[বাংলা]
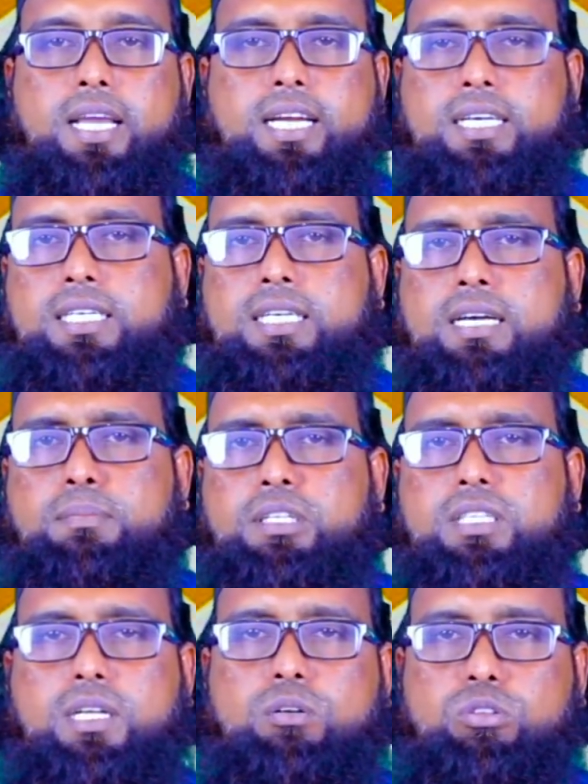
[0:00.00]
একটা
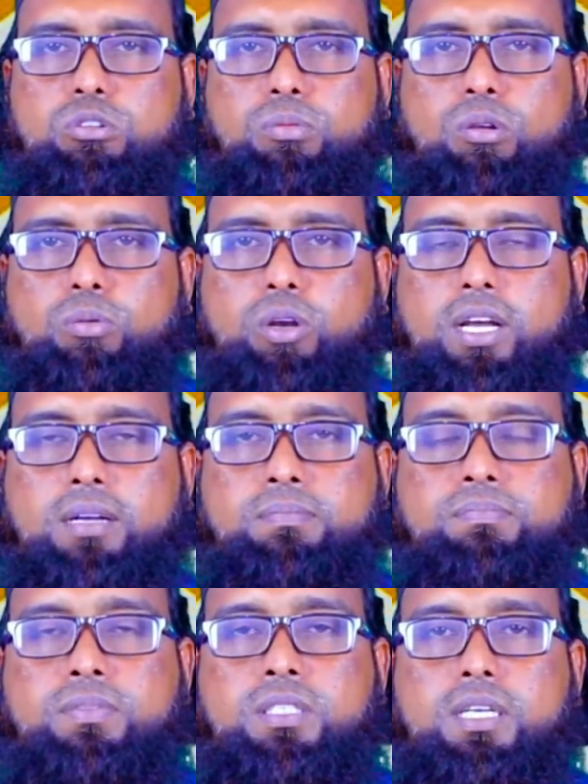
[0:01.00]
মিথ্যা কথাও বলবো না
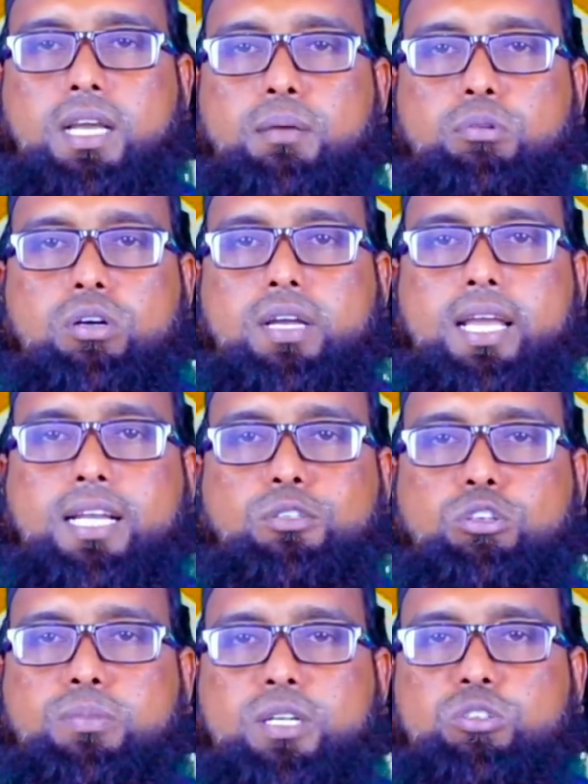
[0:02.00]
এবং
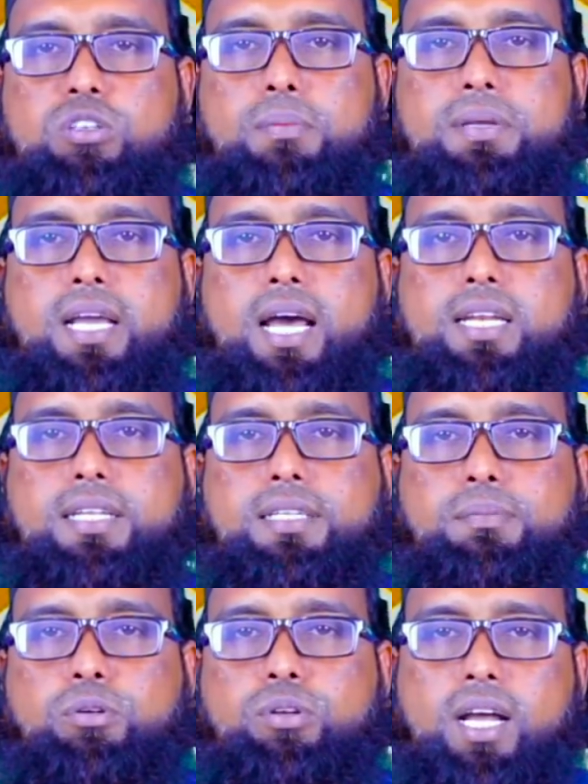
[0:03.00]
একজন মানুষকে আমি গালি
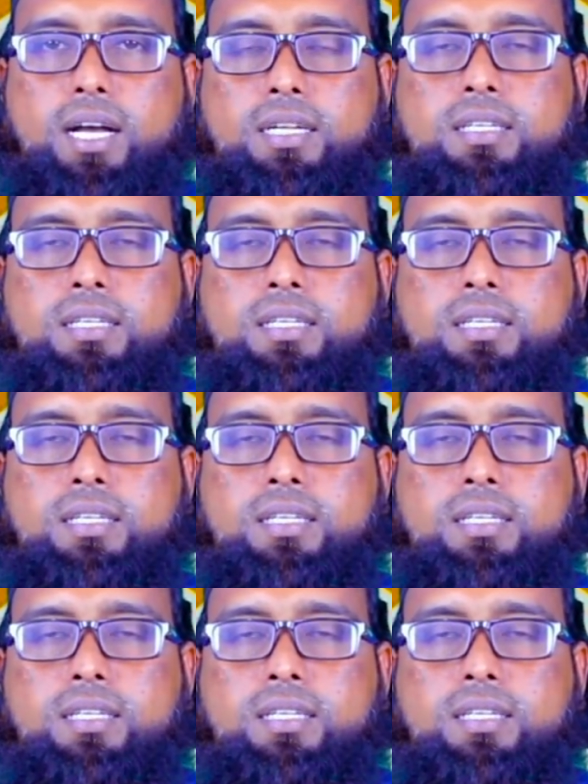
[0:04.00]
দিব না